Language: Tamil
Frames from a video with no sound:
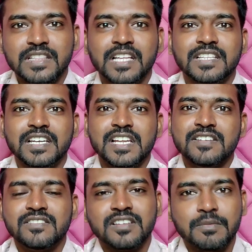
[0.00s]
சேர்ந்து அந்த
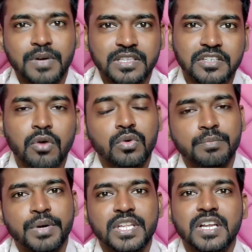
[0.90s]
லென்ஸுக்கு பார்த்தீங்கன்னா
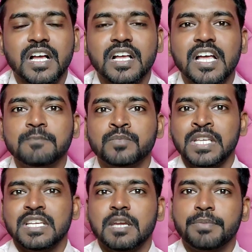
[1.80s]
ஒர்க் பண்ணியிருக்காங்க
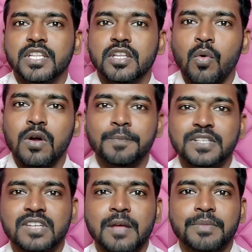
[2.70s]
எப்படி இந்த ஒன்
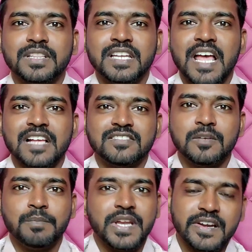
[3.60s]
ப்ளஸ்லாம் பார்த்தீங்கன்னா
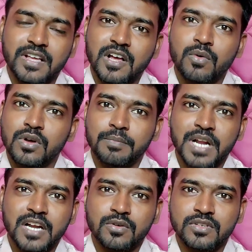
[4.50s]
ஆசில் பிளேட் அவங்க
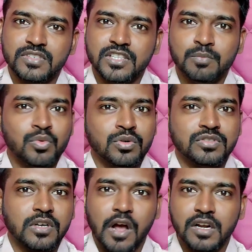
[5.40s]
பிராண்டோட சேர்ந்து மூணு
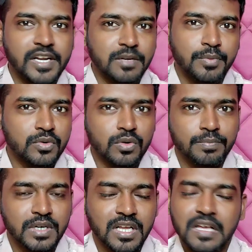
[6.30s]
வருஷம் கான்ட்ராக்ட் போட்டு
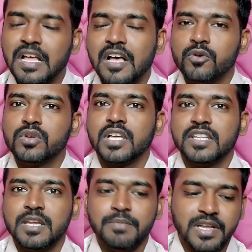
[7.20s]
ஒர்க் பண்ணாங்க அவங்க
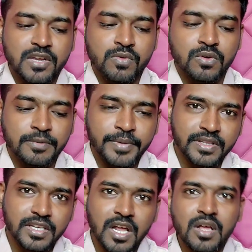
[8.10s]
அதே மாதிரி இவங்க வந்து
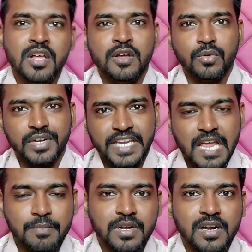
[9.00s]
பார்த்திங்கன்னா ஒரு
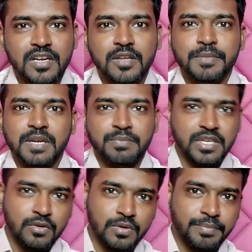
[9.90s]
கேமராவில்
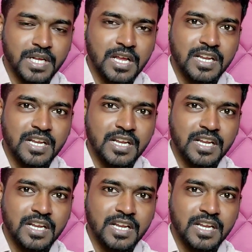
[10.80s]
மிகப்பெரிய ஒரு